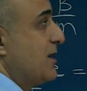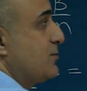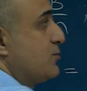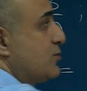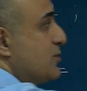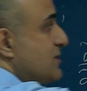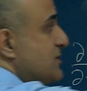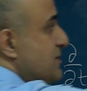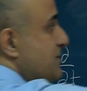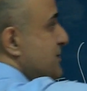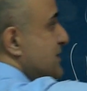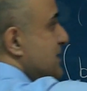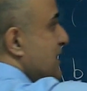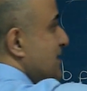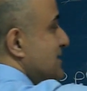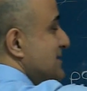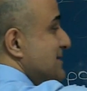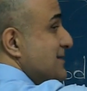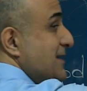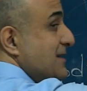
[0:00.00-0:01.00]
Yani burası
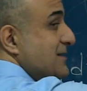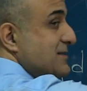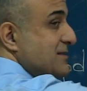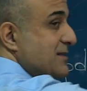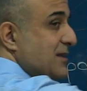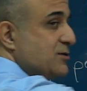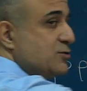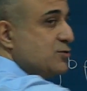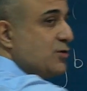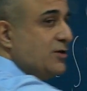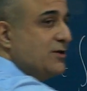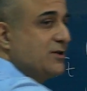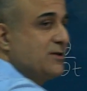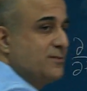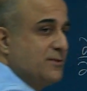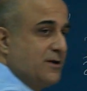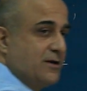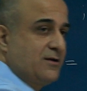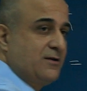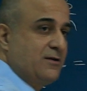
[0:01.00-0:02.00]
bir aslında istasyon
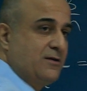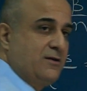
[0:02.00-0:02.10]
gibi.